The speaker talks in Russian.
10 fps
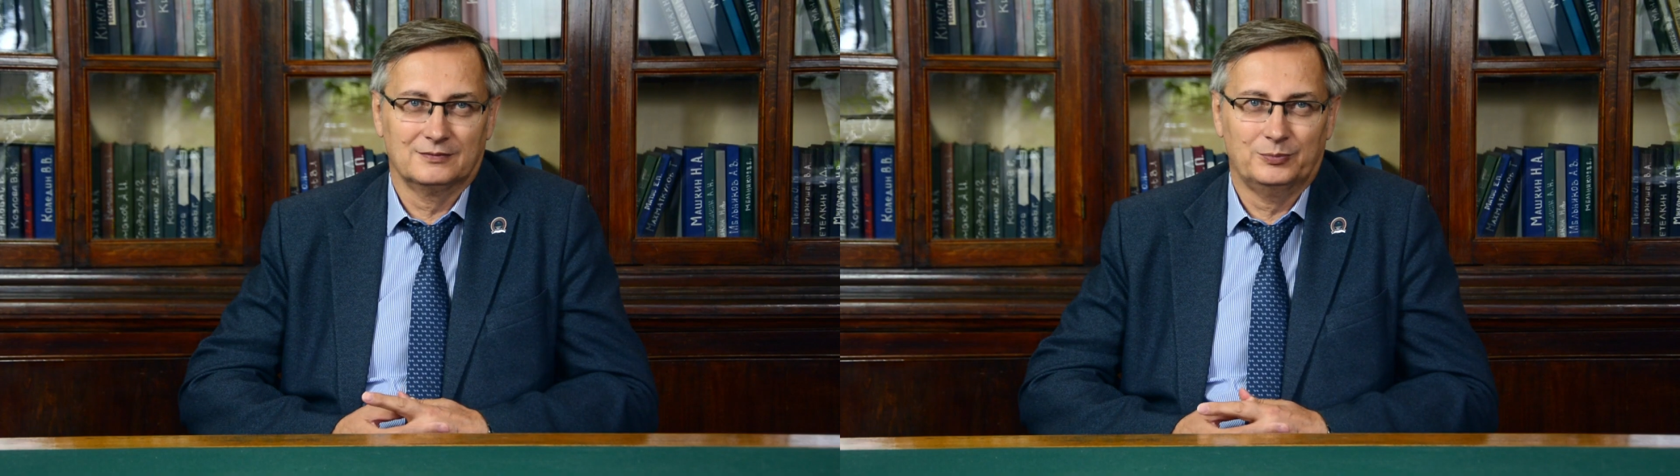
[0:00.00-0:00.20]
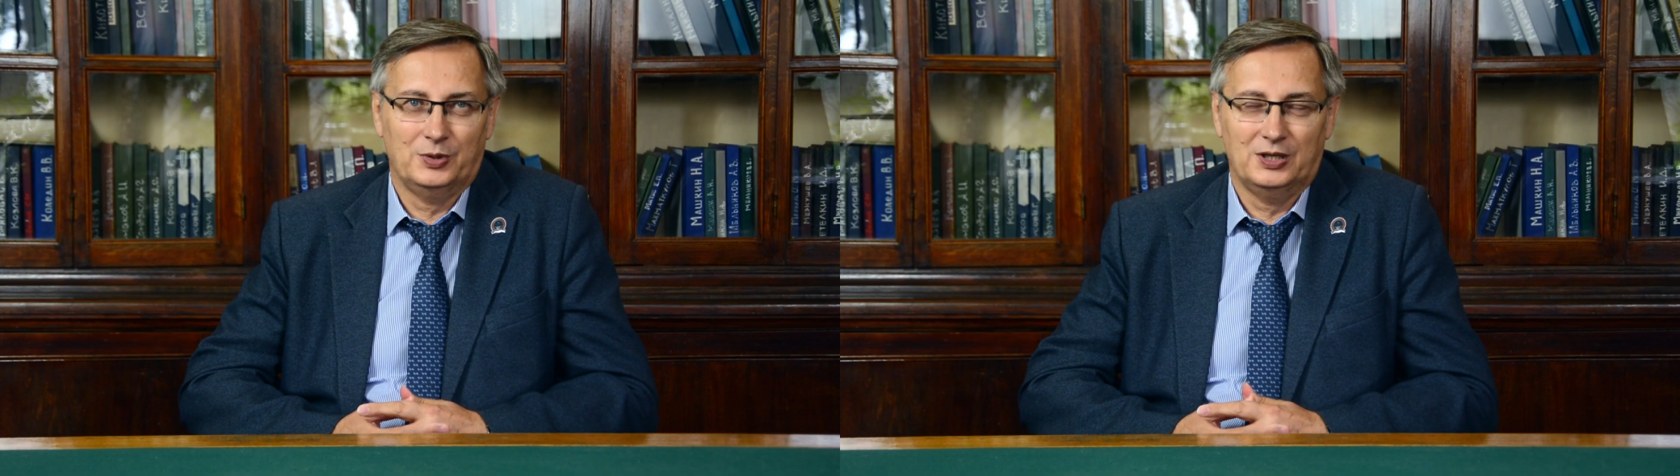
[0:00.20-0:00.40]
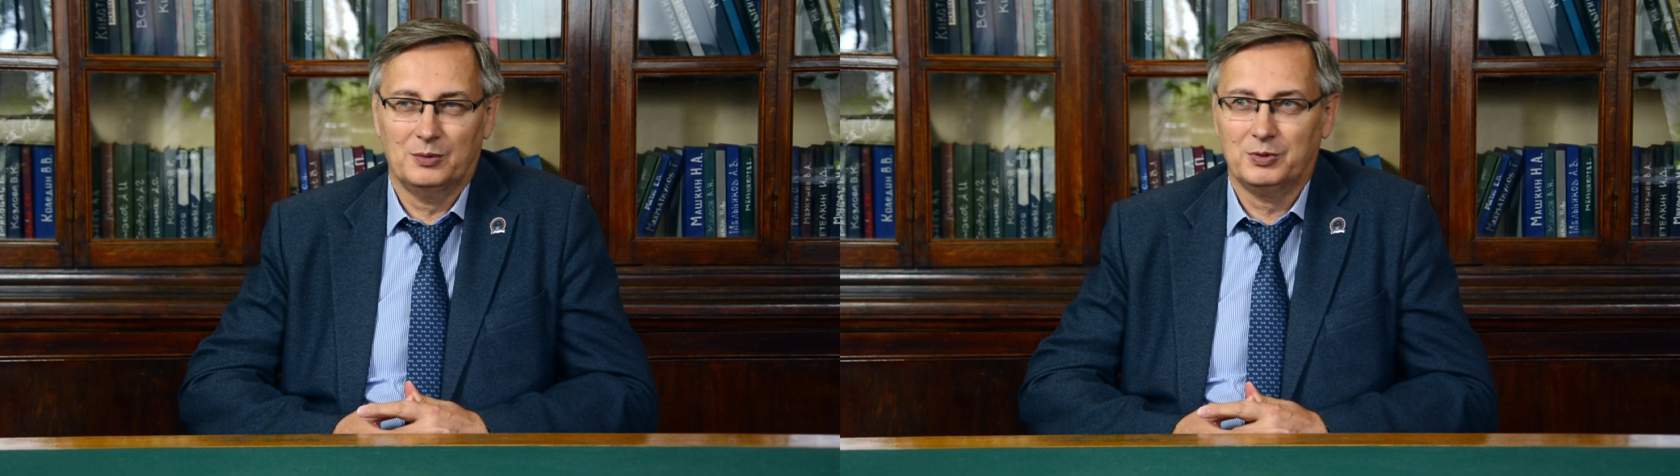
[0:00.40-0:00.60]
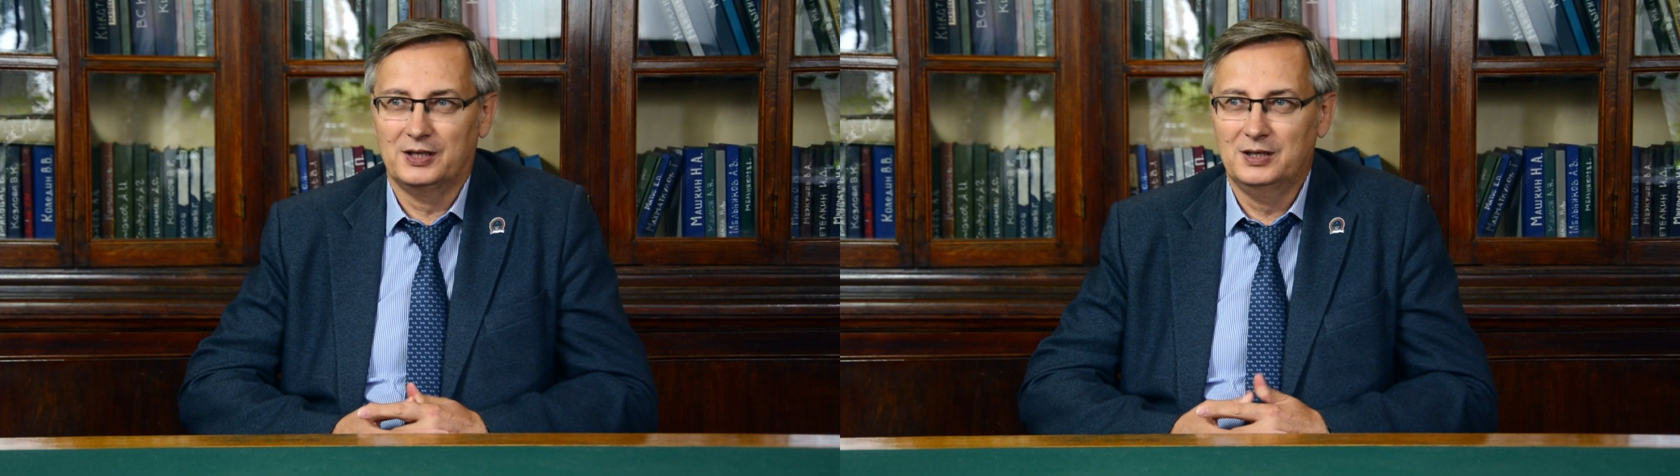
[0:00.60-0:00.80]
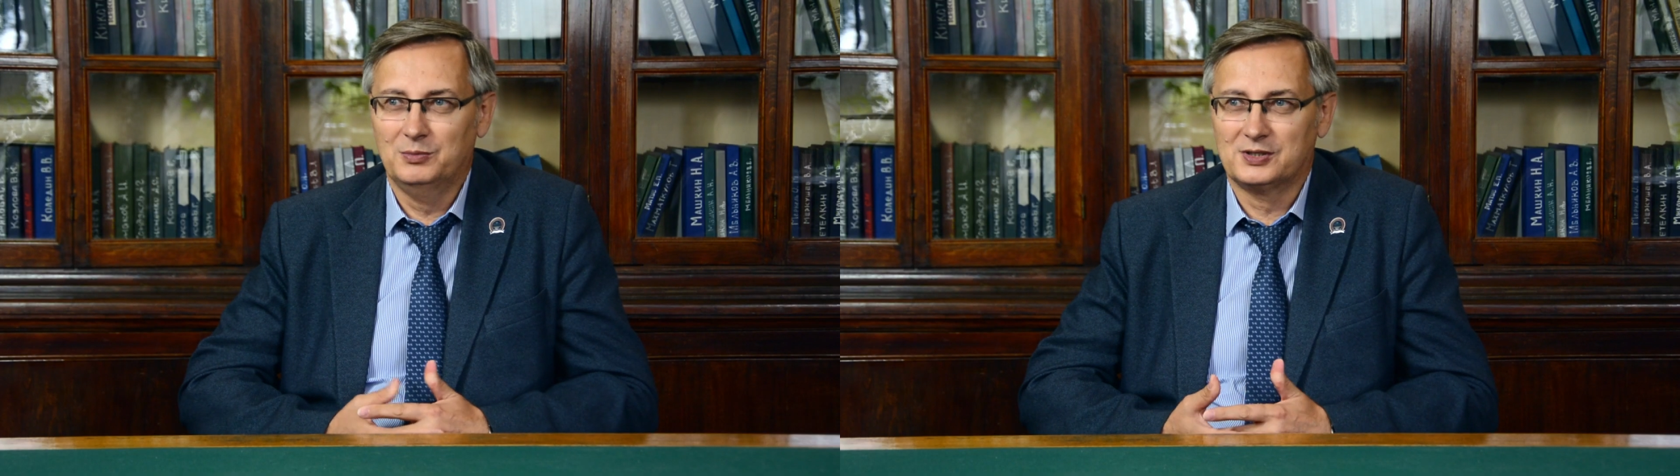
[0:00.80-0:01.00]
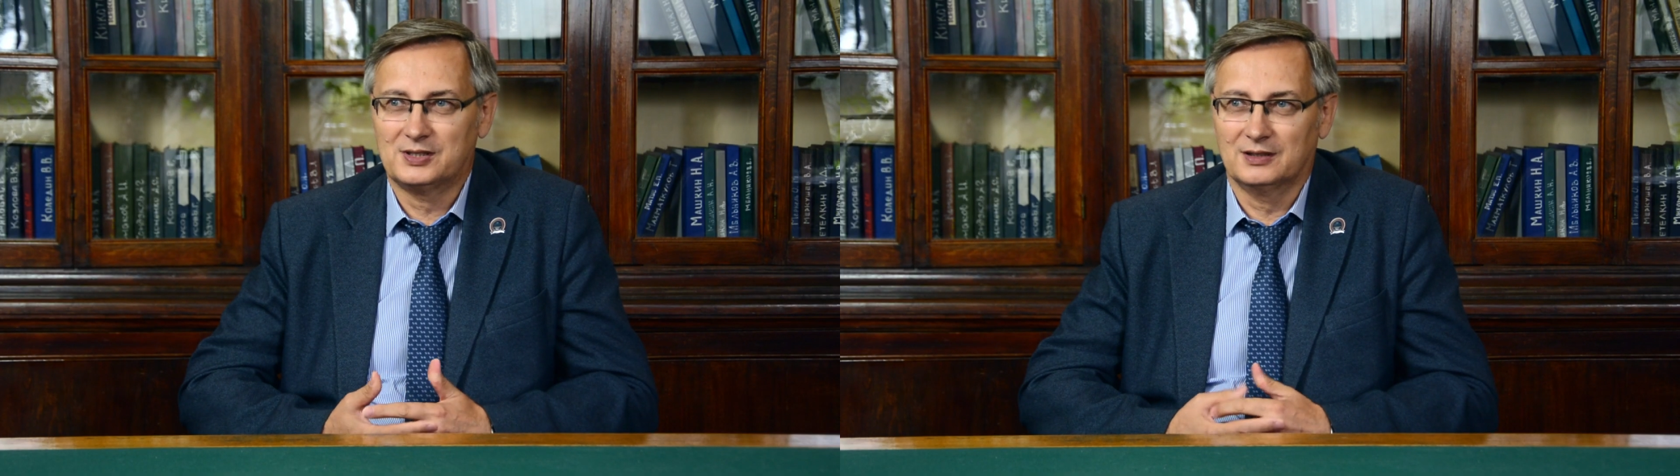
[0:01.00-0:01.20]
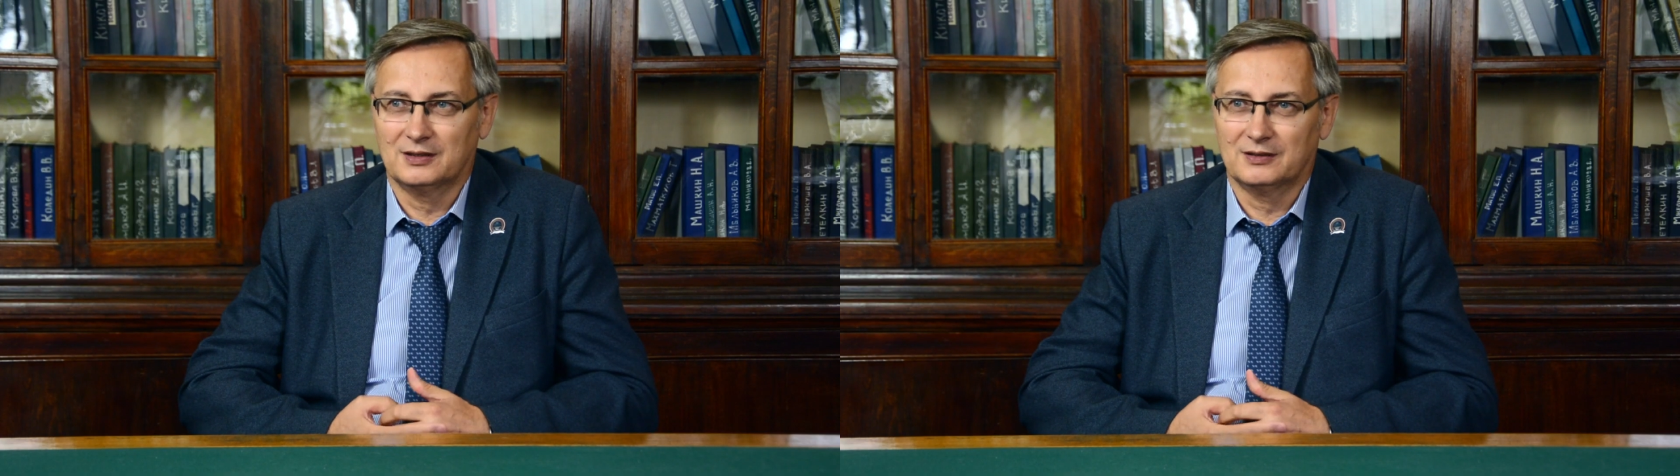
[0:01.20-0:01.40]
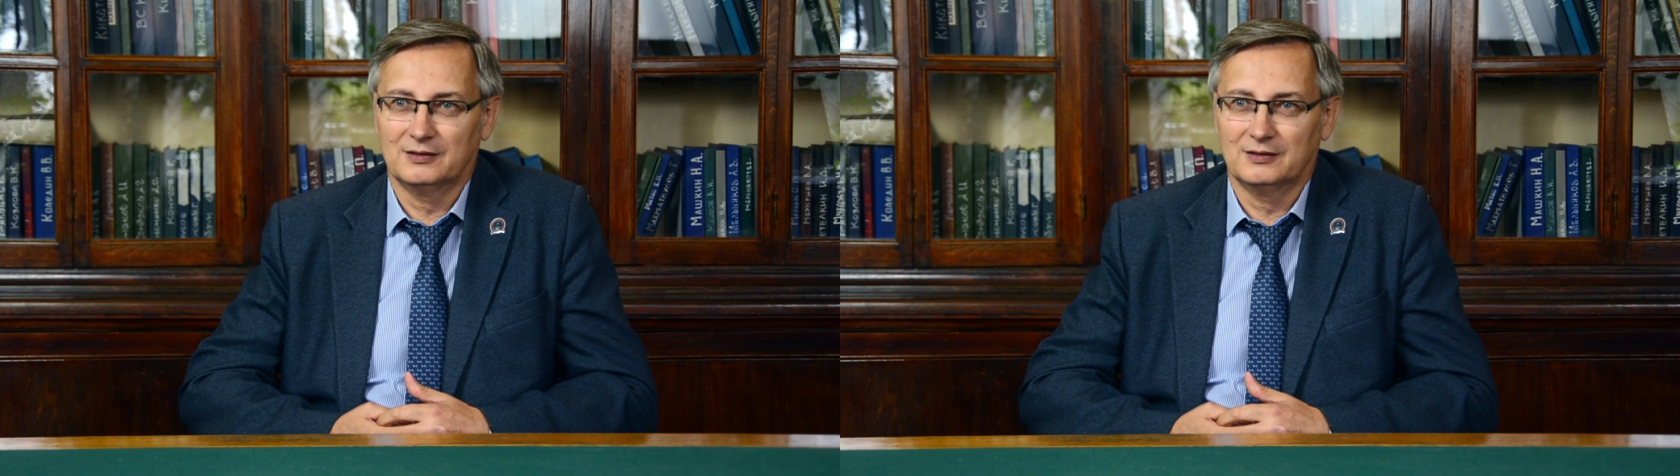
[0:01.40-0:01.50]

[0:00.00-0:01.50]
при необходимости э,